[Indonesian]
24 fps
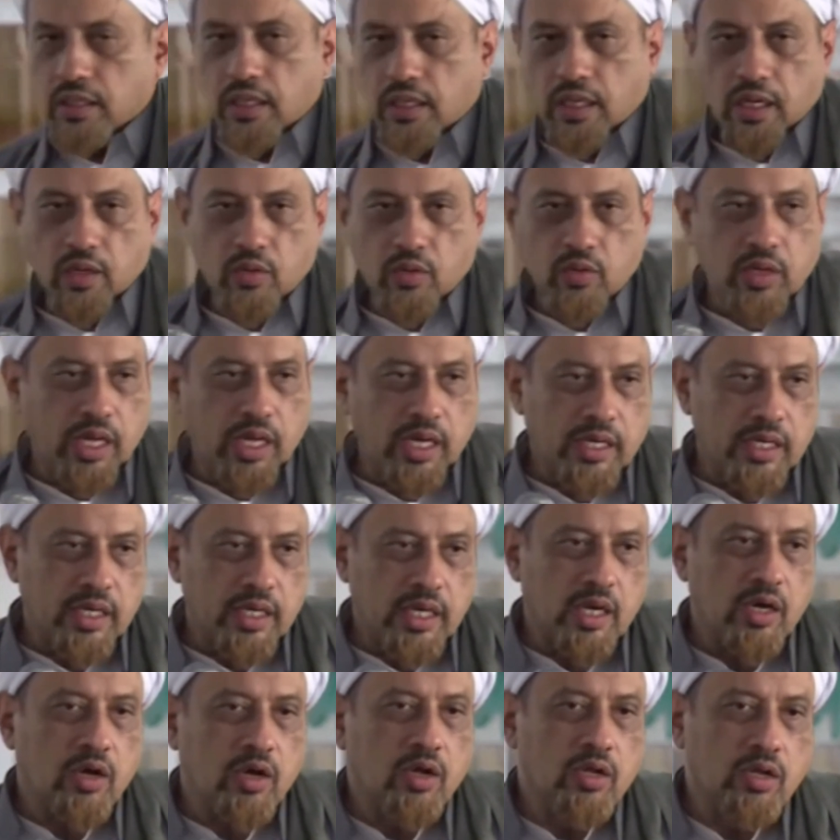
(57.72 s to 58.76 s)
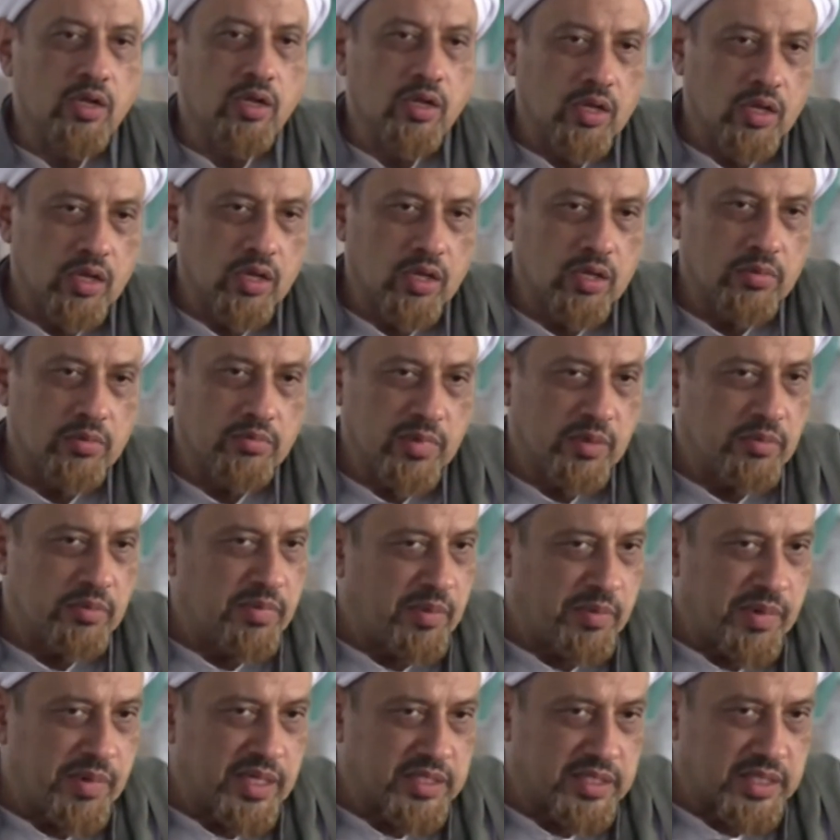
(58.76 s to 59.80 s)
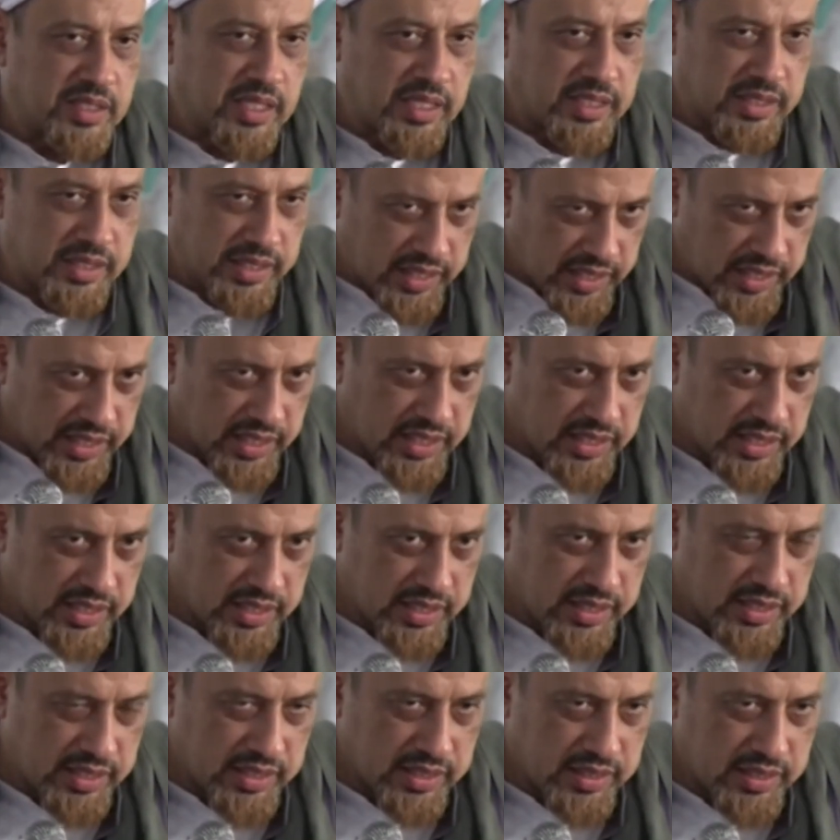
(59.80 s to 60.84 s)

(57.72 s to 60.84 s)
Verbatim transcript: kalau karena Allah membebaskannya